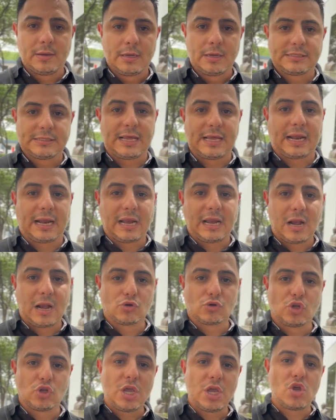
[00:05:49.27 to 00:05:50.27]
cercanía a
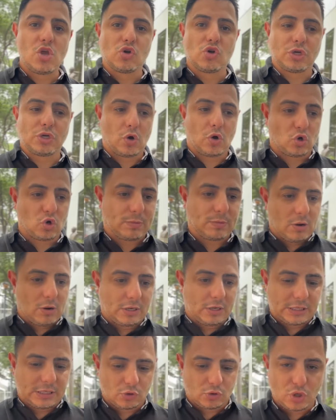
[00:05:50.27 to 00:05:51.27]
los niños y con los
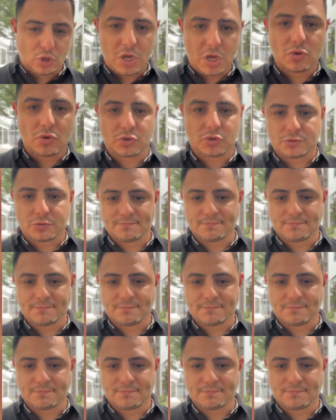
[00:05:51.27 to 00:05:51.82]
valores a los niños.